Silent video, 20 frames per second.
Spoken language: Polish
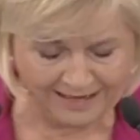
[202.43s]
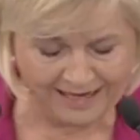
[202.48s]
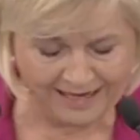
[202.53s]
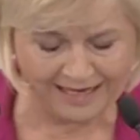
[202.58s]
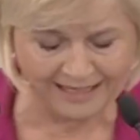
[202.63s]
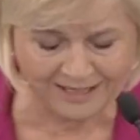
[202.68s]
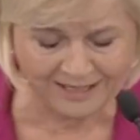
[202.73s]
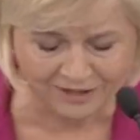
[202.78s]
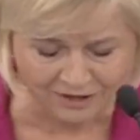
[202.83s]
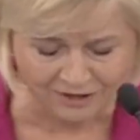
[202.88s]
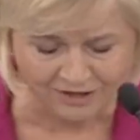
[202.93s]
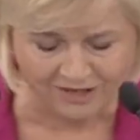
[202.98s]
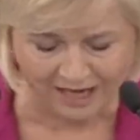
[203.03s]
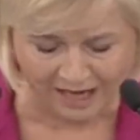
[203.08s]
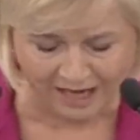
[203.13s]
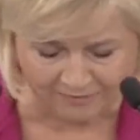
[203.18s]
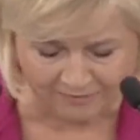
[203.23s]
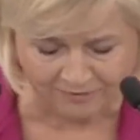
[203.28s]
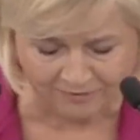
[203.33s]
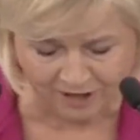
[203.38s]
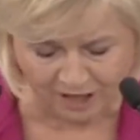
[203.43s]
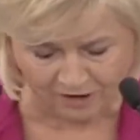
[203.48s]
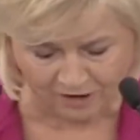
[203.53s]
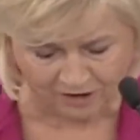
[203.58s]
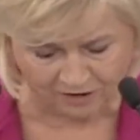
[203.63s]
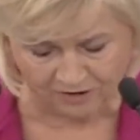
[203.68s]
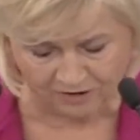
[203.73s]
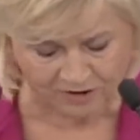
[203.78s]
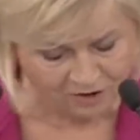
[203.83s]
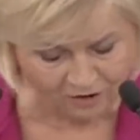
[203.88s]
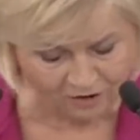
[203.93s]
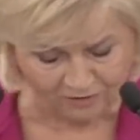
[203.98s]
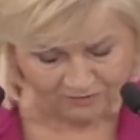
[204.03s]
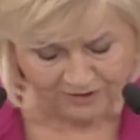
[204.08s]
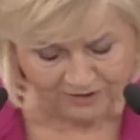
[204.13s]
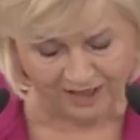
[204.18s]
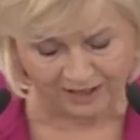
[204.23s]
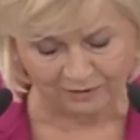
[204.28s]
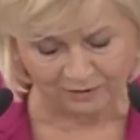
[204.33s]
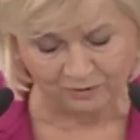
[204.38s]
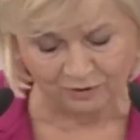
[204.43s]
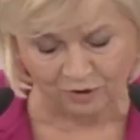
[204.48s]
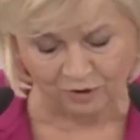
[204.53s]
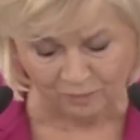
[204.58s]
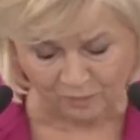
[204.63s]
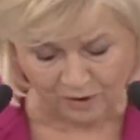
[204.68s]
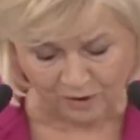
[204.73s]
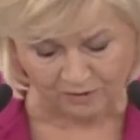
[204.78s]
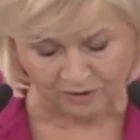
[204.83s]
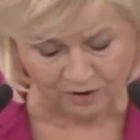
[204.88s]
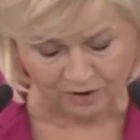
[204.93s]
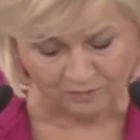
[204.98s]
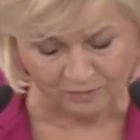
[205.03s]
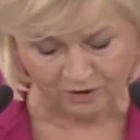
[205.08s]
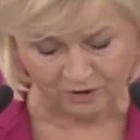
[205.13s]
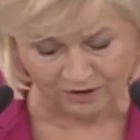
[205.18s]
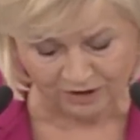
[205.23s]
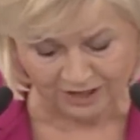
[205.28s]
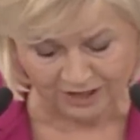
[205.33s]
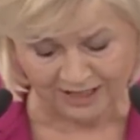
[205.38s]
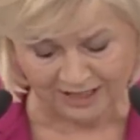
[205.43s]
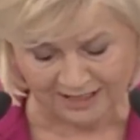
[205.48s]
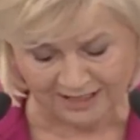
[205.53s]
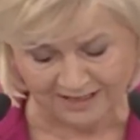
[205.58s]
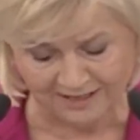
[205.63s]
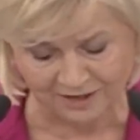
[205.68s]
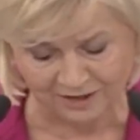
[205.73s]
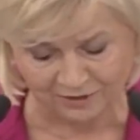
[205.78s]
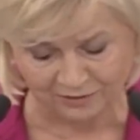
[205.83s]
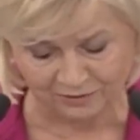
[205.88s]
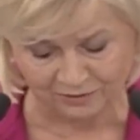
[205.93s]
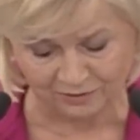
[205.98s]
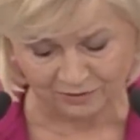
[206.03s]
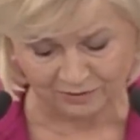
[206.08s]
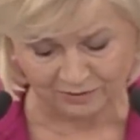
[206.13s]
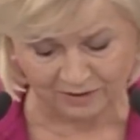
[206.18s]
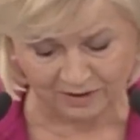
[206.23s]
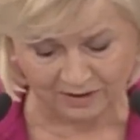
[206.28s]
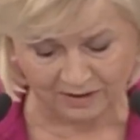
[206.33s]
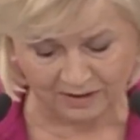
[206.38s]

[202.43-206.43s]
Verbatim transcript: A co z ofiarą, z ofiarą komornika i sądu?